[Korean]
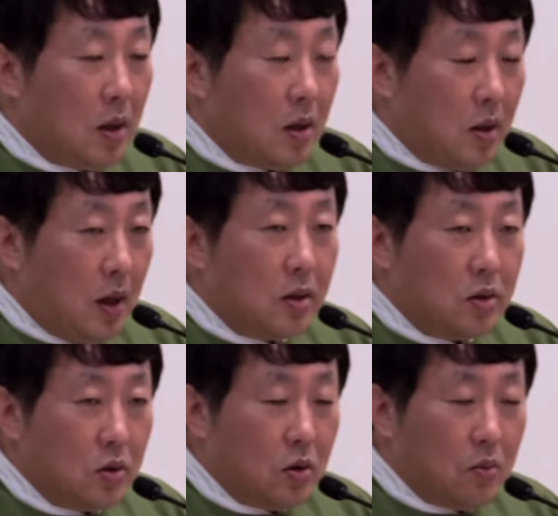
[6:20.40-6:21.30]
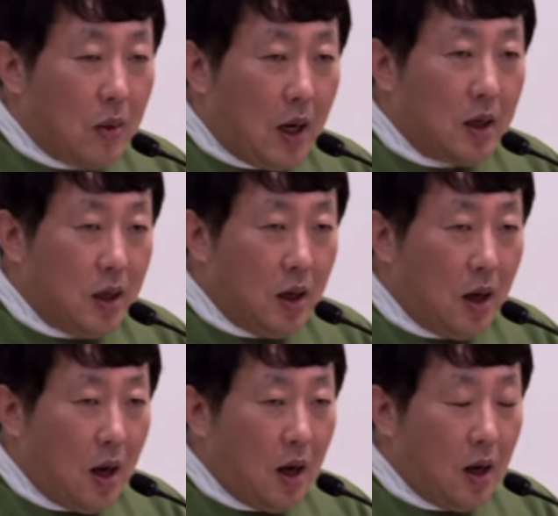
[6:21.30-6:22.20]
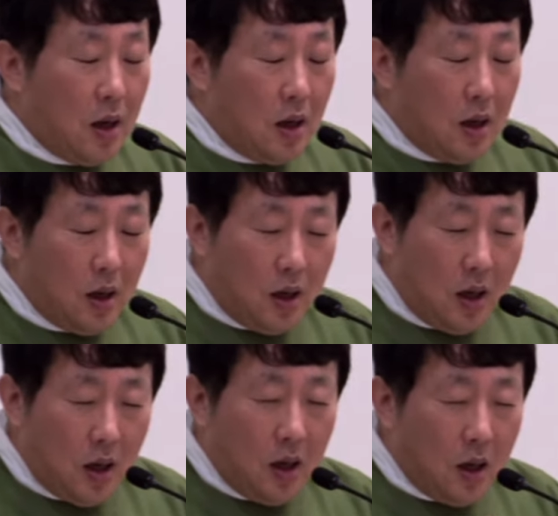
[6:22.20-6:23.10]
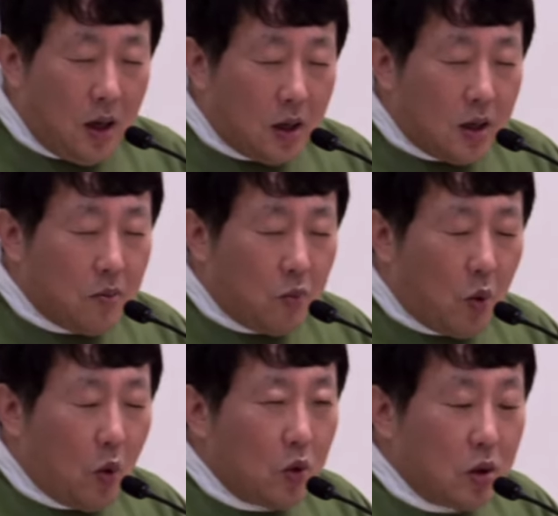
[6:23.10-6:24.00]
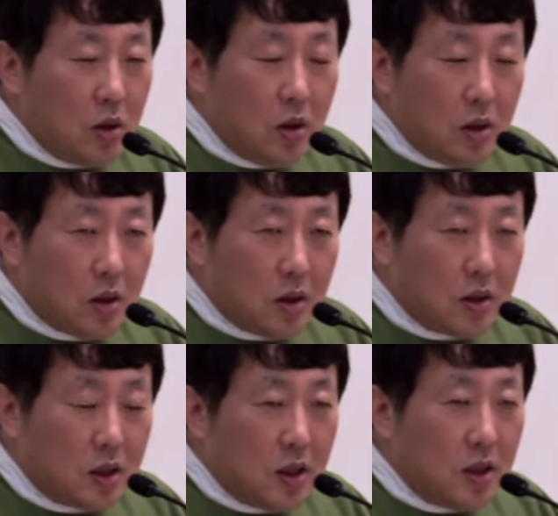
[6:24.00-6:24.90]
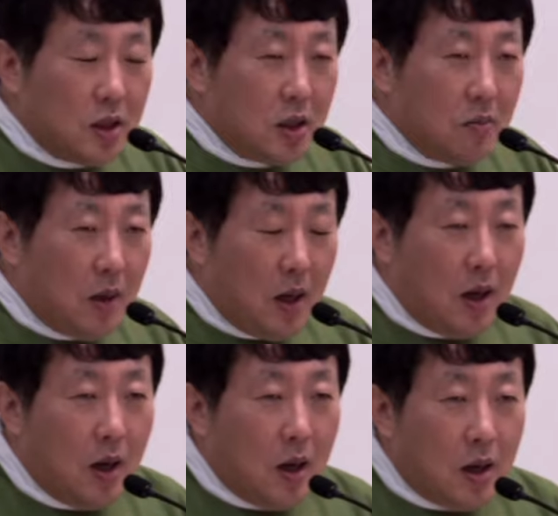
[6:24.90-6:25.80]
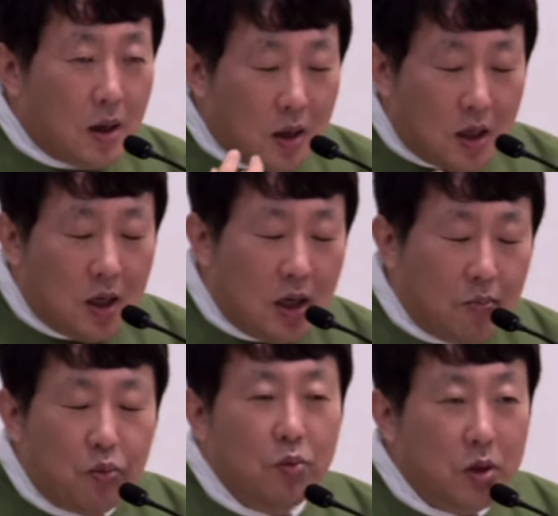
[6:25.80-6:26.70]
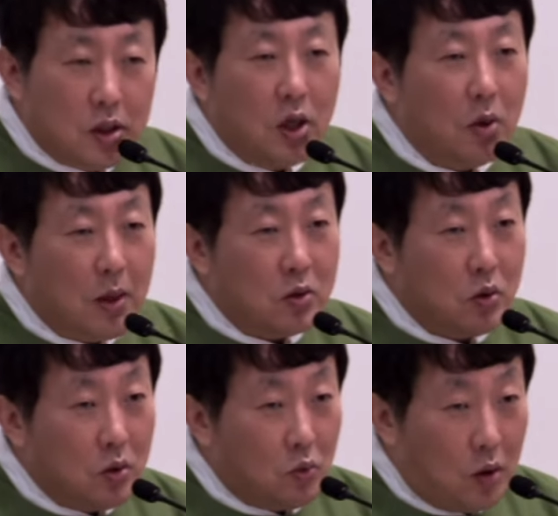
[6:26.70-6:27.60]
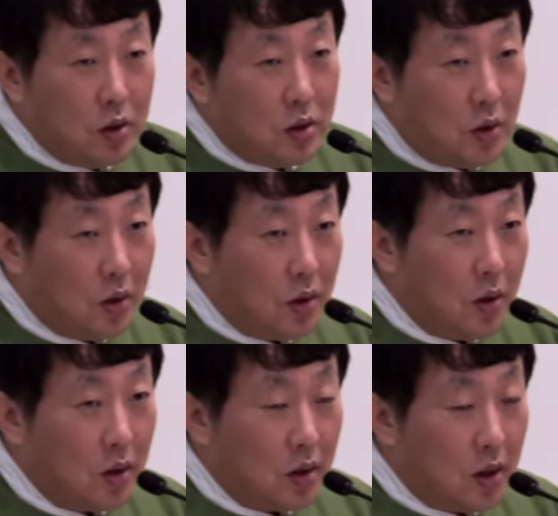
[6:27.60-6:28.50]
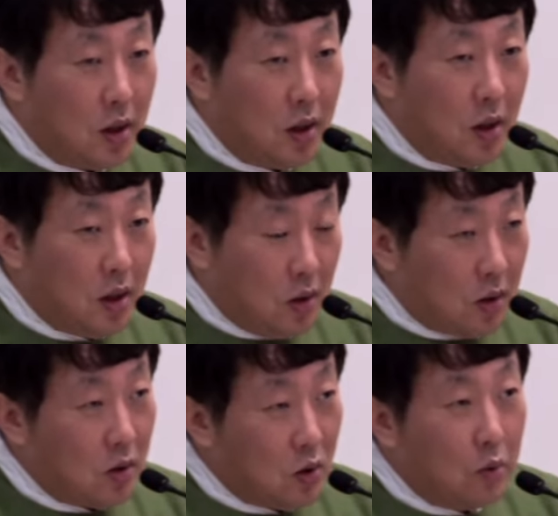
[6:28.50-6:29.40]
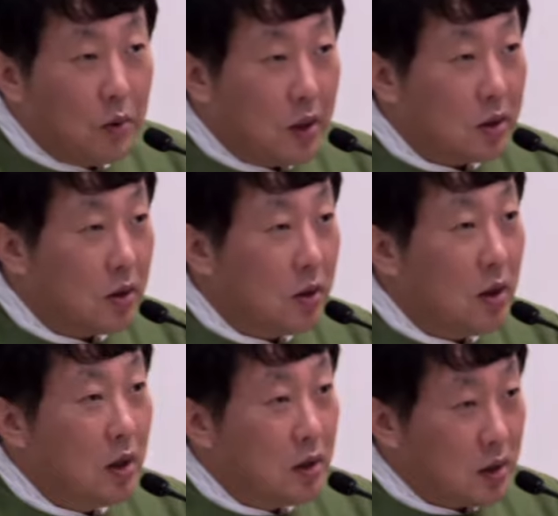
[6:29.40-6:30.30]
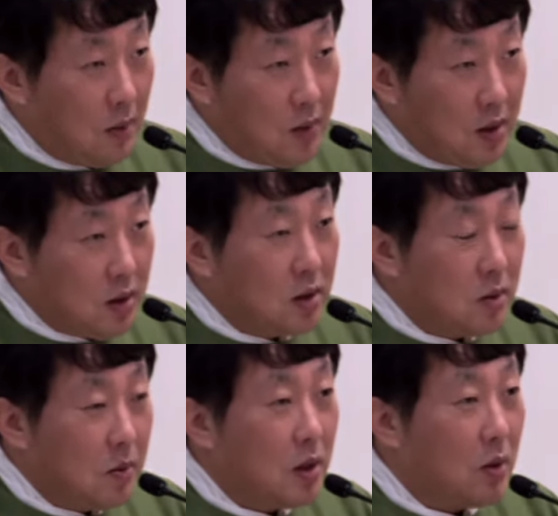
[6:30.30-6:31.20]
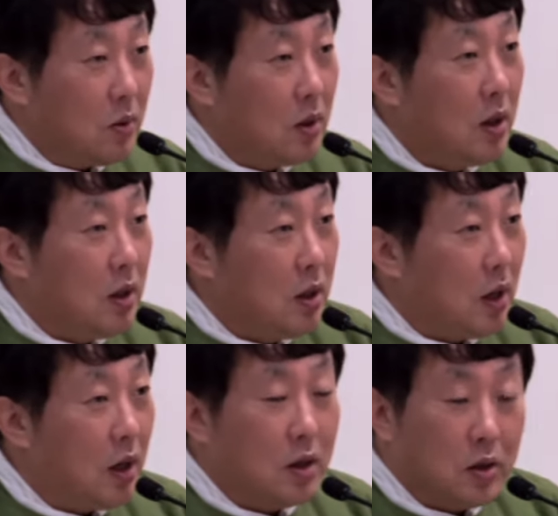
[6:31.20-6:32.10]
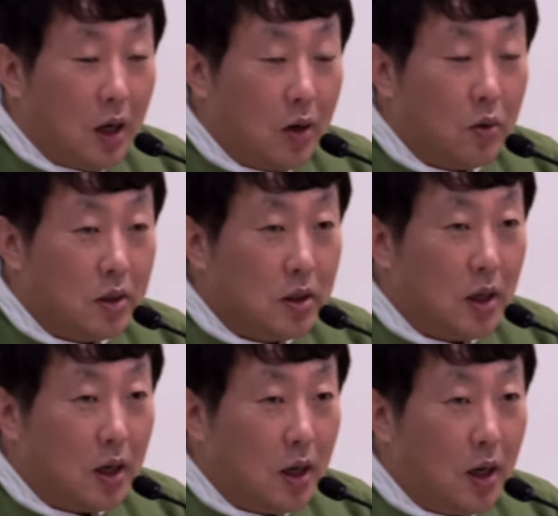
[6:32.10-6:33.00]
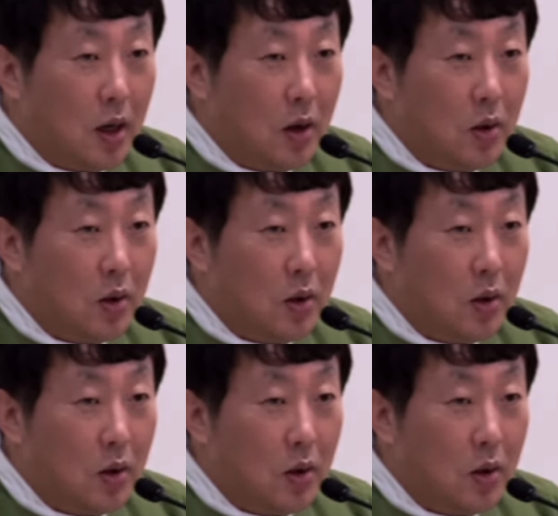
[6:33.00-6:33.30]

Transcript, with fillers: 레지오 마리에의 그 모든 그 신심의 기쁨을 체험할 수 있는 원천 그게 여기 교본에서는 참된 신심이라고 얘기하고 있으니까